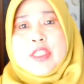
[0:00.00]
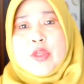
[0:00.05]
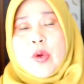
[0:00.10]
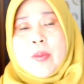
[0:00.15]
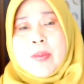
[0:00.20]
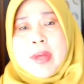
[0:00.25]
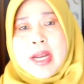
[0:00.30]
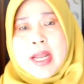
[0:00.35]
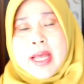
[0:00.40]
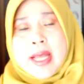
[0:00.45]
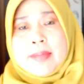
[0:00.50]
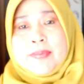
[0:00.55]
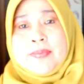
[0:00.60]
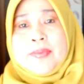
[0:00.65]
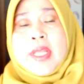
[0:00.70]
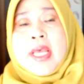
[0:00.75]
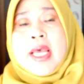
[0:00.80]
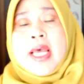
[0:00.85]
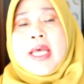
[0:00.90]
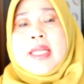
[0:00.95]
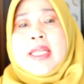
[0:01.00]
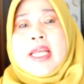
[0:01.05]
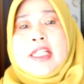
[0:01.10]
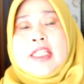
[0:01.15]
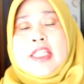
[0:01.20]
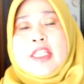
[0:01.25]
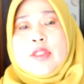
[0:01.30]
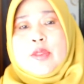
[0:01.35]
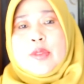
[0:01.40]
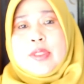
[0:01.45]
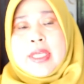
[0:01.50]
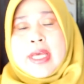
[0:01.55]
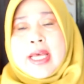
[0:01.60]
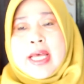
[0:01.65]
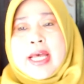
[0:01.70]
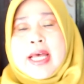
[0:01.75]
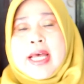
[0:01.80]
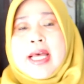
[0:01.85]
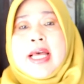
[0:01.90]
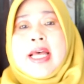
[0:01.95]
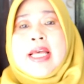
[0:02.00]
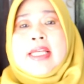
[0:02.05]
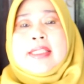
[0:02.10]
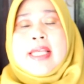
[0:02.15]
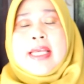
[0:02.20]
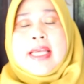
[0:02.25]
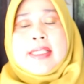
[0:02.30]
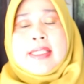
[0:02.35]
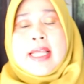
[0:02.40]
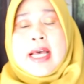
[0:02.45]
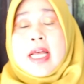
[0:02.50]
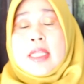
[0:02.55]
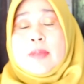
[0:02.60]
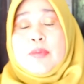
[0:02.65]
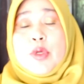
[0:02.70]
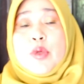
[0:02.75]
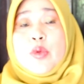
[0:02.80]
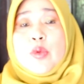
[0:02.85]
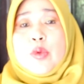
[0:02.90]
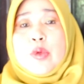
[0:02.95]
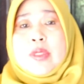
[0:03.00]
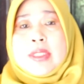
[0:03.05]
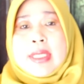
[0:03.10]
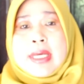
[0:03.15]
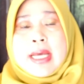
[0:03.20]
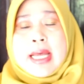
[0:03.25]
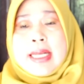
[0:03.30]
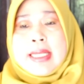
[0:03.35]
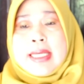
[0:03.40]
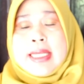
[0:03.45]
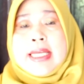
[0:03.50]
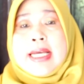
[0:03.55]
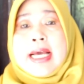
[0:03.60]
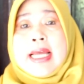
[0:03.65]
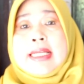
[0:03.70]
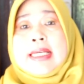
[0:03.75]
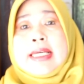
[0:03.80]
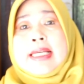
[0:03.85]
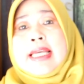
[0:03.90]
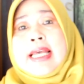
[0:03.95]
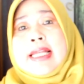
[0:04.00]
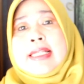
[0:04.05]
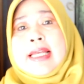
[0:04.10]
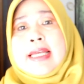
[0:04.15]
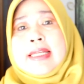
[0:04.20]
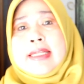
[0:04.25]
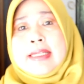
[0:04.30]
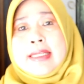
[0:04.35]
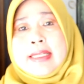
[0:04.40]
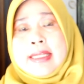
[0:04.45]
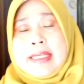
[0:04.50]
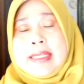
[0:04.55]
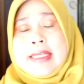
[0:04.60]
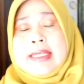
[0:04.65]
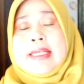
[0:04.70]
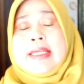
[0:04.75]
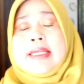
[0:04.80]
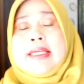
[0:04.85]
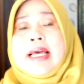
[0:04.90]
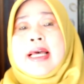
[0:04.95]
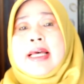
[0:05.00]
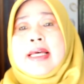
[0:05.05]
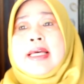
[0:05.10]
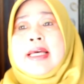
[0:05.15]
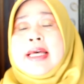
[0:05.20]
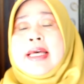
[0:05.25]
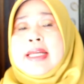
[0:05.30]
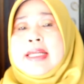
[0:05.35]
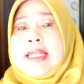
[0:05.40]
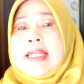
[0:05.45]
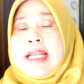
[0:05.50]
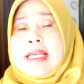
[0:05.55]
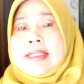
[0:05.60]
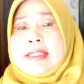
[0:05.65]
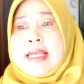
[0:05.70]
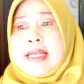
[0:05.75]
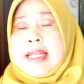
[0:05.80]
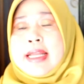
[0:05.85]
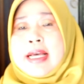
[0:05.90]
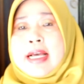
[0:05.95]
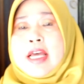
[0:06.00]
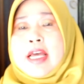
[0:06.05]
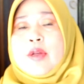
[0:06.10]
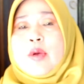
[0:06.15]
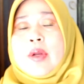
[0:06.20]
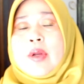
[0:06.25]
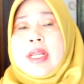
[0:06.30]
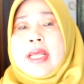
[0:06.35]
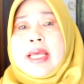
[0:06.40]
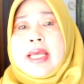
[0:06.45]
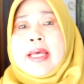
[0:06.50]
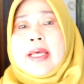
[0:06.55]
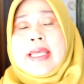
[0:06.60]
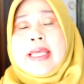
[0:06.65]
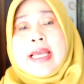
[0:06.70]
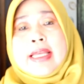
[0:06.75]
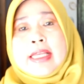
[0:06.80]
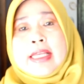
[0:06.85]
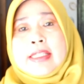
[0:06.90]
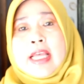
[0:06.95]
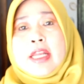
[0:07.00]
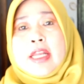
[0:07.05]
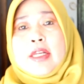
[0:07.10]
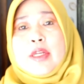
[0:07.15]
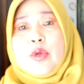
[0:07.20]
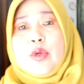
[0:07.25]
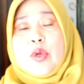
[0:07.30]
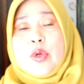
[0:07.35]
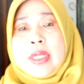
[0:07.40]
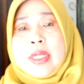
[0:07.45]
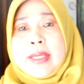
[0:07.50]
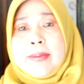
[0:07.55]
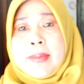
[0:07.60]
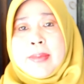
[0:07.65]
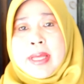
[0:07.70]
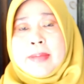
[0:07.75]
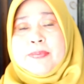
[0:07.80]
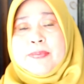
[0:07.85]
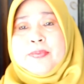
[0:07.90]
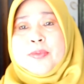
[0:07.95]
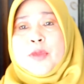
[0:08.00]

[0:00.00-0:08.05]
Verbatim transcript: Jawa Barat. Dan tentunya saya sangat mendukung sekali dengan kegiatan ini yang dilaksanakan oleh Yayasan Nurul Iman,